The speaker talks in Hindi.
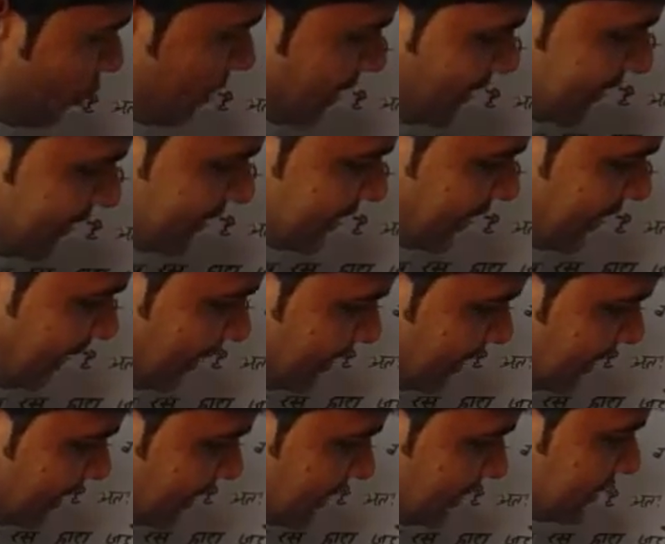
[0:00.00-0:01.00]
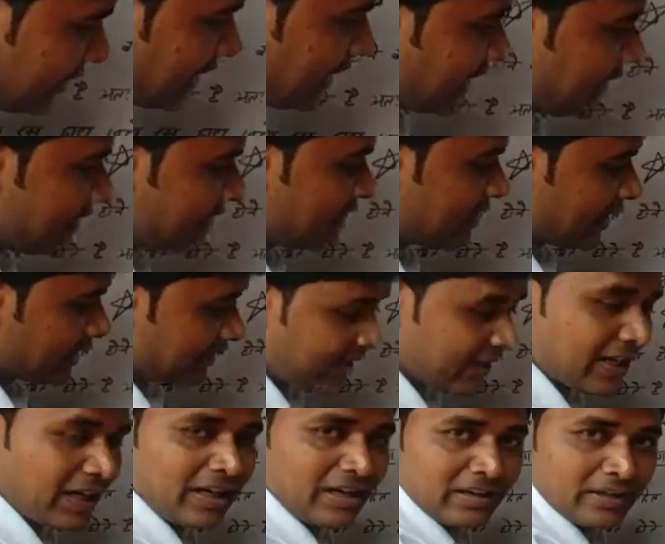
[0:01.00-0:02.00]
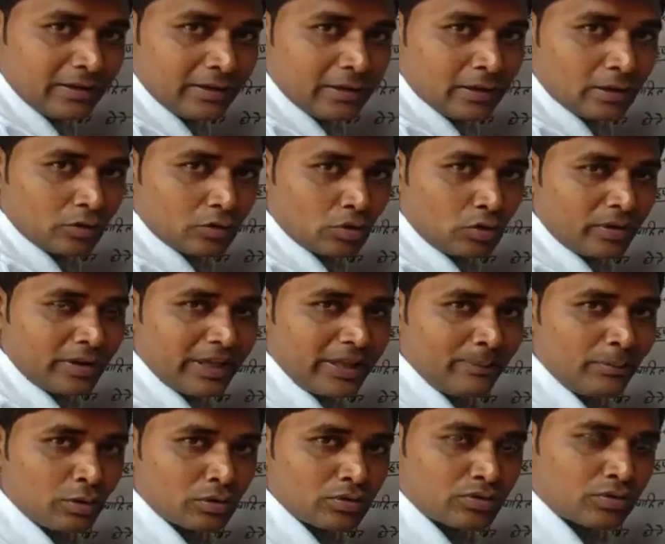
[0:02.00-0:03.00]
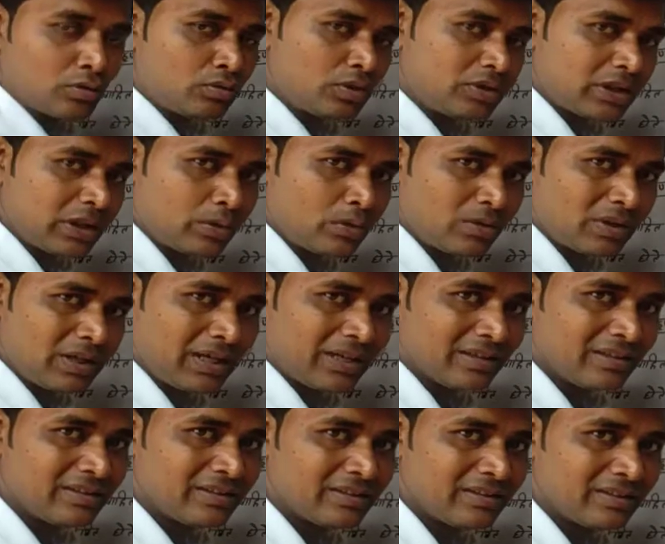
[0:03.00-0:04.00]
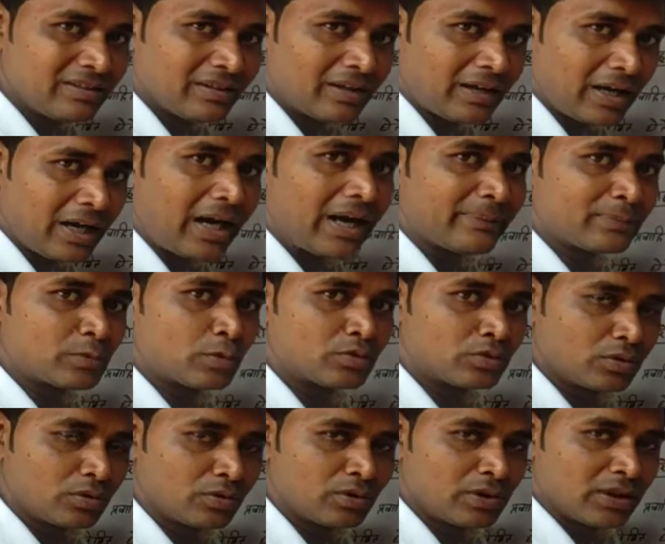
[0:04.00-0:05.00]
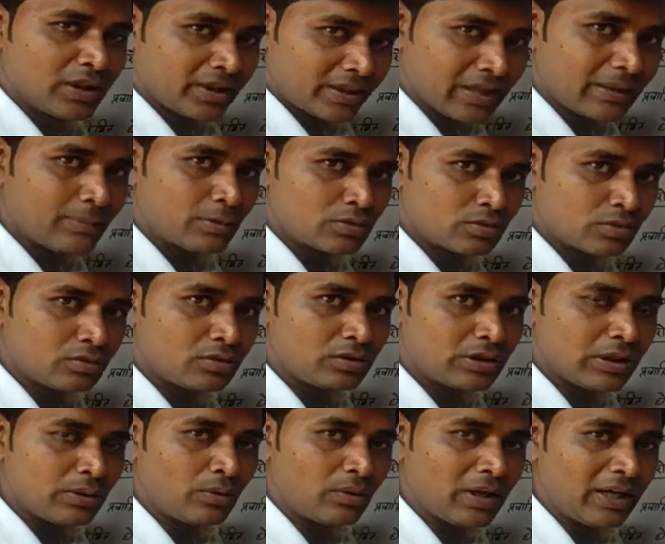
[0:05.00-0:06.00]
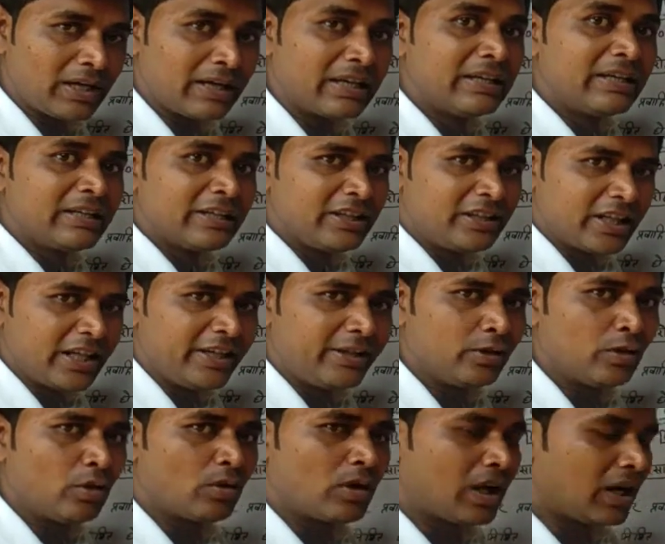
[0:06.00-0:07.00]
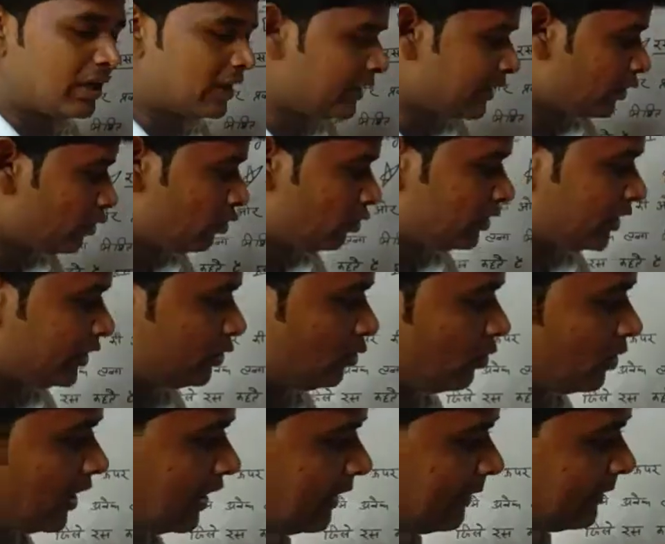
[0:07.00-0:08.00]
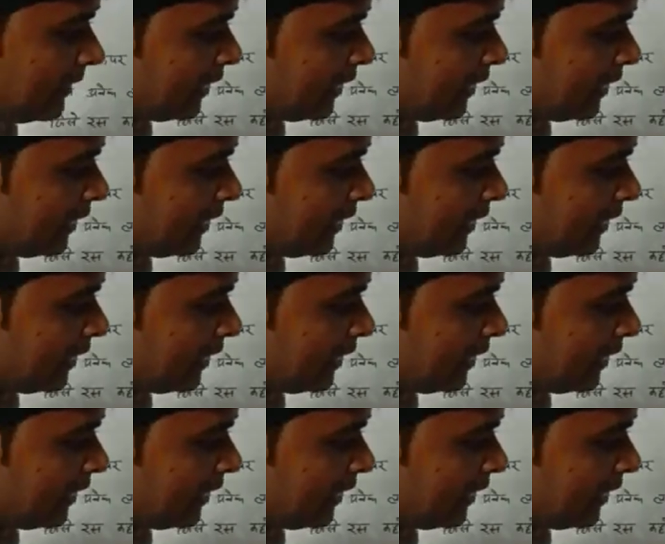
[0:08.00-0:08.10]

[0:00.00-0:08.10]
ऊपर की तरफ जल चढ़ेगा तो क्या वो शुद्ध जल होगा आप सोचो क्या वो शुद्ध जल होगा नहीं होगा क्यों नहीं होगा